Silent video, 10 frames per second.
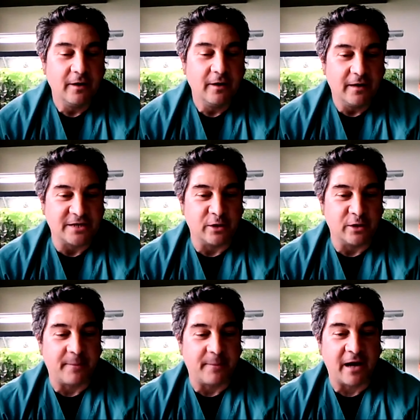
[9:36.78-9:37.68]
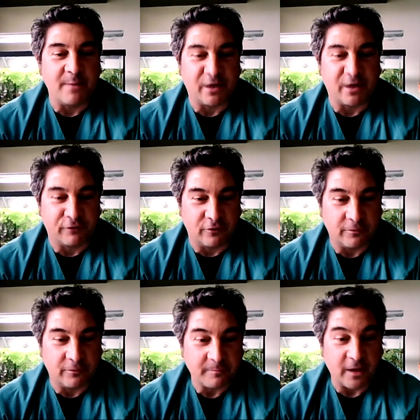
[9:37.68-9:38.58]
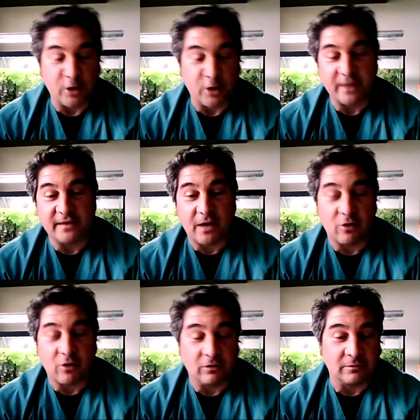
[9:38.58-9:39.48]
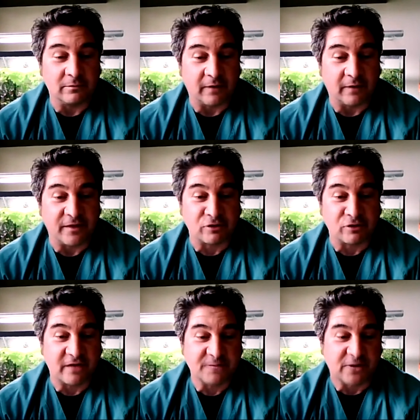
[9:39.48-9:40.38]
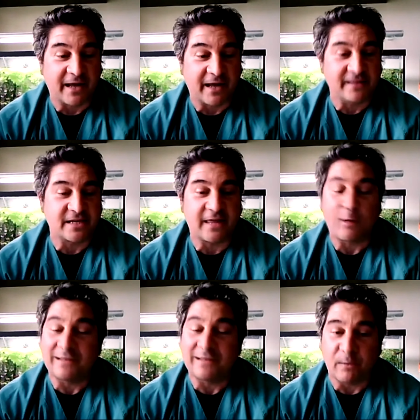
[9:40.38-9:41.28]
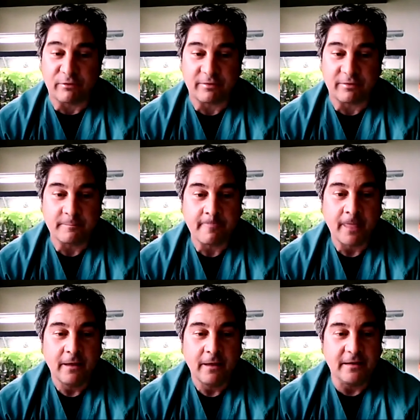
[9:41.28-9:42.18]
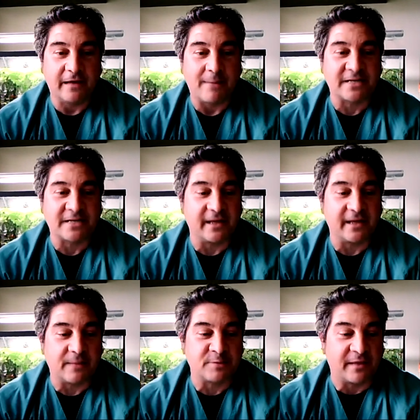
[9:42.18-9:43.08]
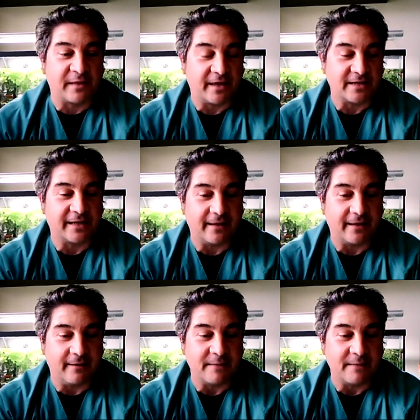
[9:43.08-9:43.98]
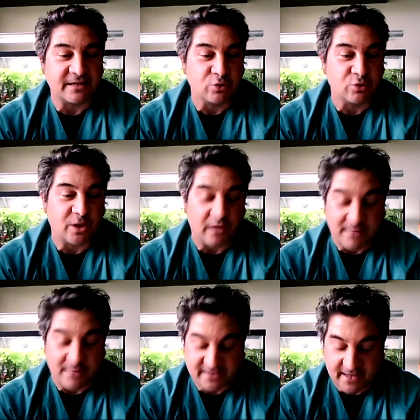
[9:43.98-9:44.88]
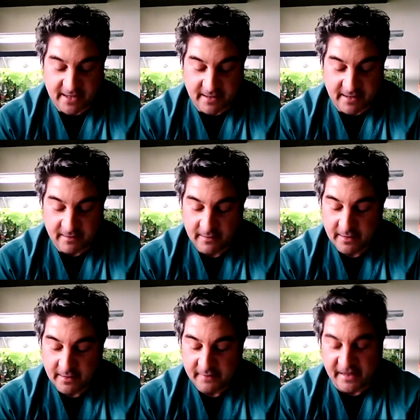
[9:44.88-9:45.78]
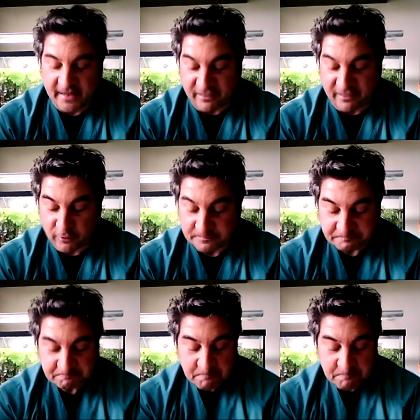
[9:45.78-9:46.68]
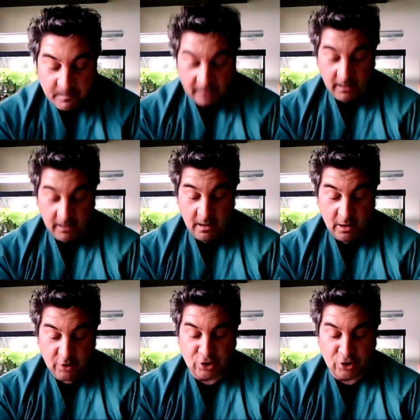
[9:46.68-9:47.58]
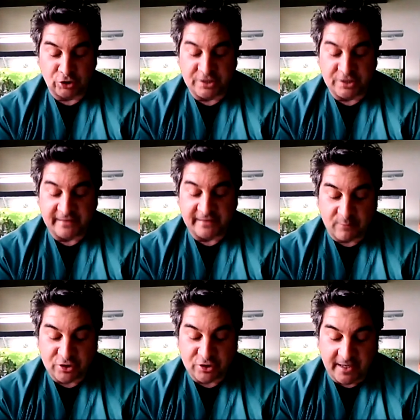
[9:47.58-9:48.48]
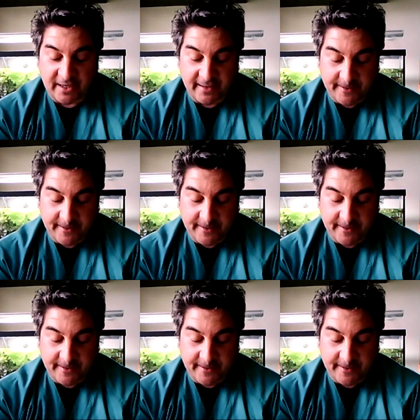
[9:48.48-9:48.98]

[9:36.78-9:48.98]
le solían apagar el micrófono. Y hoy en día con redes sociales, pues a la gente se le da un altavoz. Y el que más grita, pues parece que es el que más se le escucha o el que más tiene razón. Nosotros intentamos que,